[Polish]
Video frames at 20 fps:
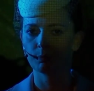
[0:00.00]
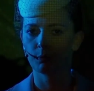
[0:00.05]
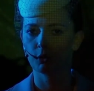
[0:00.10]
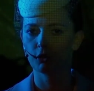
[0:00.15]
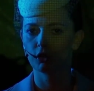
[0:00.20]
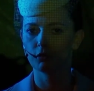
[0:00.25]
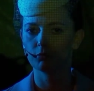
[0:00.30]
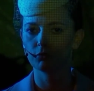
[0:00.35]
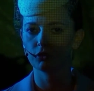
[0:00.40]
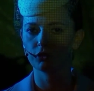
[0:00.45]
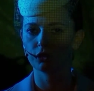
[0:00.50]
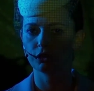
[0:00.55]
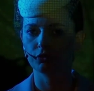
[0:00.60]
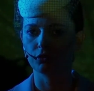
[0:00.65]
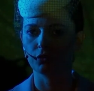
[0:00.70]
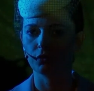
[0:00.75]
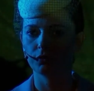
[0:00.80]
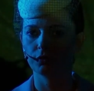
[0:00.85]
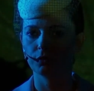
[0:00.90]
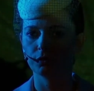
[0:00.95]
pogromu
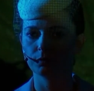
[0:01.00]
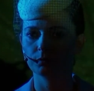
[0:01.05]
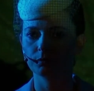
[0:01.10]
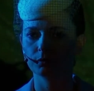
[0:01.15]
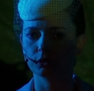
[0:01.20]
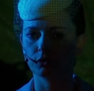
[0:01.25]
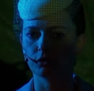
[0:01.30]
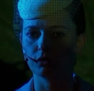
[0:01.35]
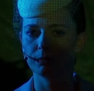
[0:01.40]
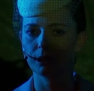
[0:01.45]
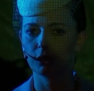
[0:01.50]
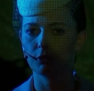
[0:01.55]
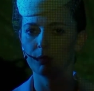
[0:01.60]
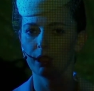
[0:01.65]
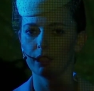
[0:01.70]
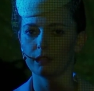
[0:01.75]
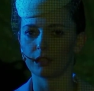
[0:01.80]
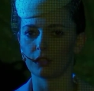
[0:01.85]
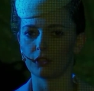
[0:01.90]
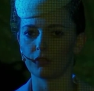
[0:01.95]
Żydów, który miał
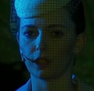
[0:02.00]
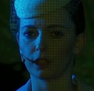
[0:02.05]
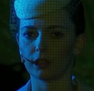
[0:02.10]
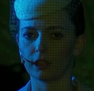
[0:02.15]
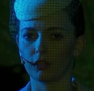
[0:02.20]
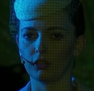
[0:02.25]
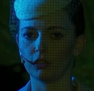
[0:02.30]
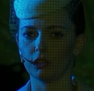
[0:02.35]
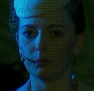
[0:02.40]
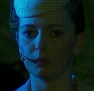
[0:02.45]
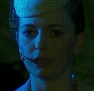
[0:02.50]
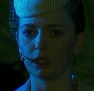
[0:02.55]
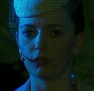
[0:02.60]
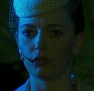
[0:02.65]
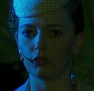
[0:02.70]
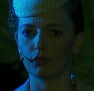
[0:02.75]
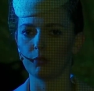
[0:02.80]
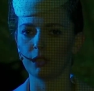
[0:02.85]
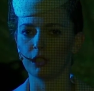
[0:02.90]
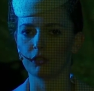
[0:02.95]
miejsce 4 lipca
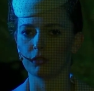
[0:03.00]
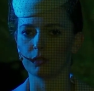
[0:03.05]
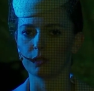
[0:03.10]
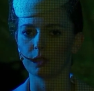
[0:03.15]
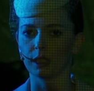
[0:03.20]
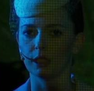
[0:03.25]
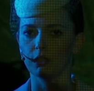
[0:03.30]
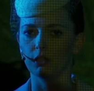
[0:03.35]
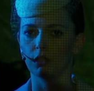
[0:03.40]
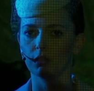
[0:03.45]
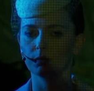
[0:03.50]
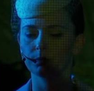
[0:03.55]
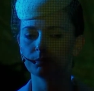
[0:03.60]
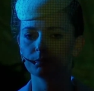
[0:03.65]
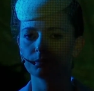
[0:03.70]
roku bieżącego